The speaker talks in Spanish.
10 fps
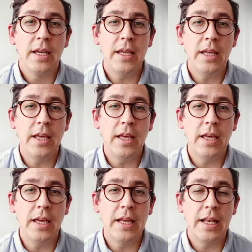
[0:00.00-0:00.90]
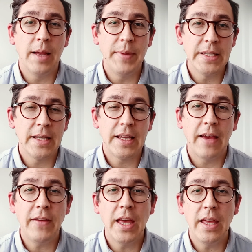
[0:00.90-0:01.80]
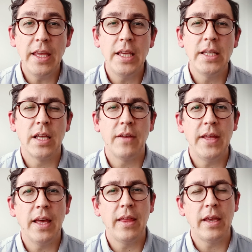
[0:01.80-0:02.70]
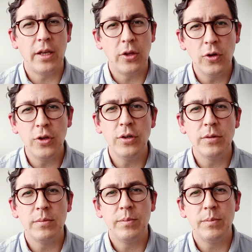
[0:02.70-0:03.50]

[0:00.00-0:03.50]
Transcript: y la mesa que había ahí servía de escritorio,